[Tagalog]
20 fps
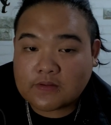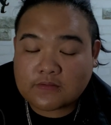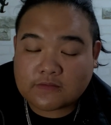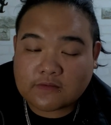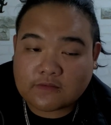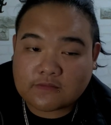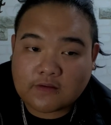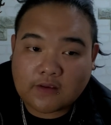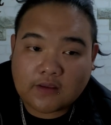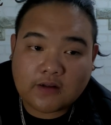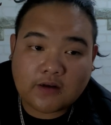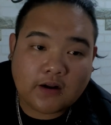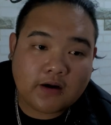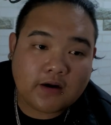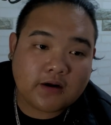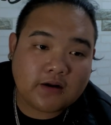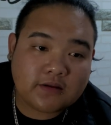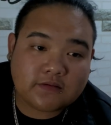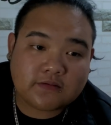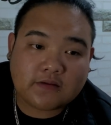Sa second,
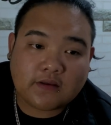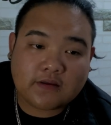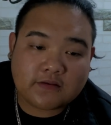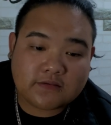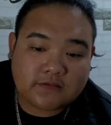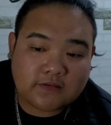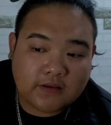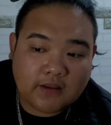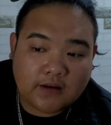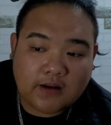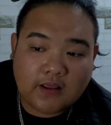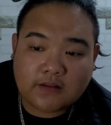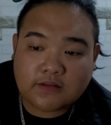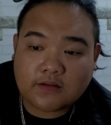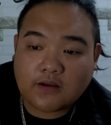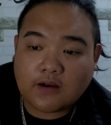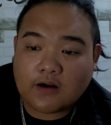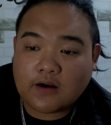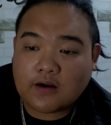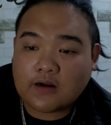hand sa second-hand
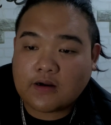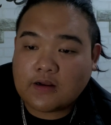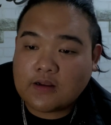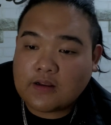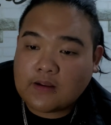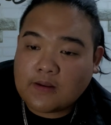car,